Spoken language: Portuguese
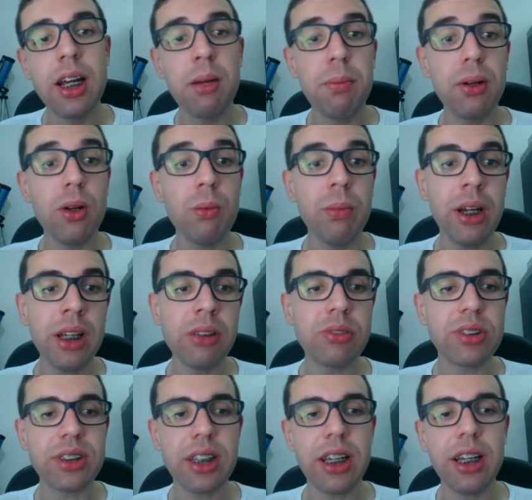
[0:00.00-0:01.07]
Pelo
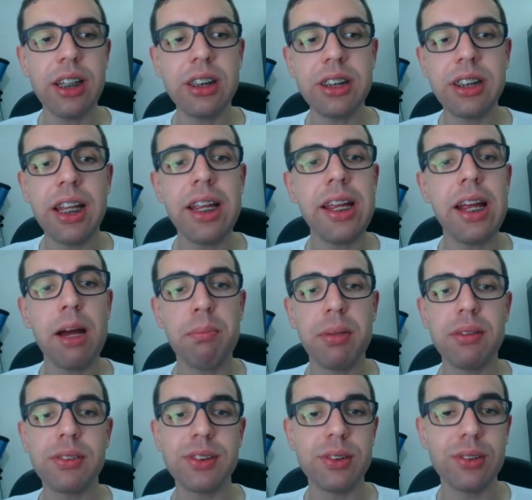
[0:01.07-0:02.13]
menos eles têm a
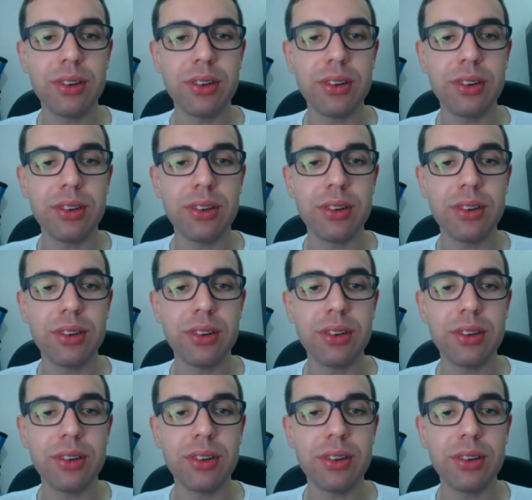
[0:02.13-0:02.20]
previsão do